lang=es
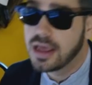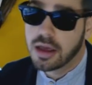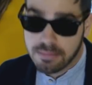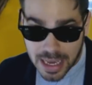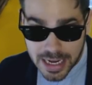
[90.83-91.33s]

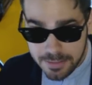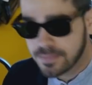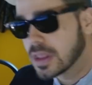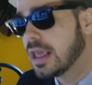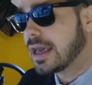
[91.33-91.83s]
¿vale?
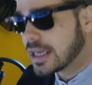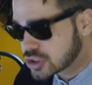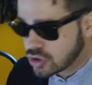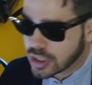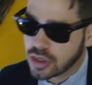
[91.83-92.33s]
Eso
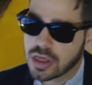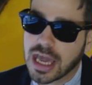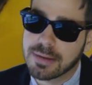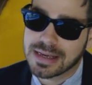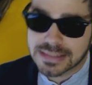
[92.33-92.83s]
lo quiero
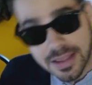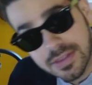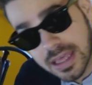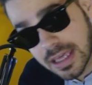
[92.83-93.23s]
dejar bastante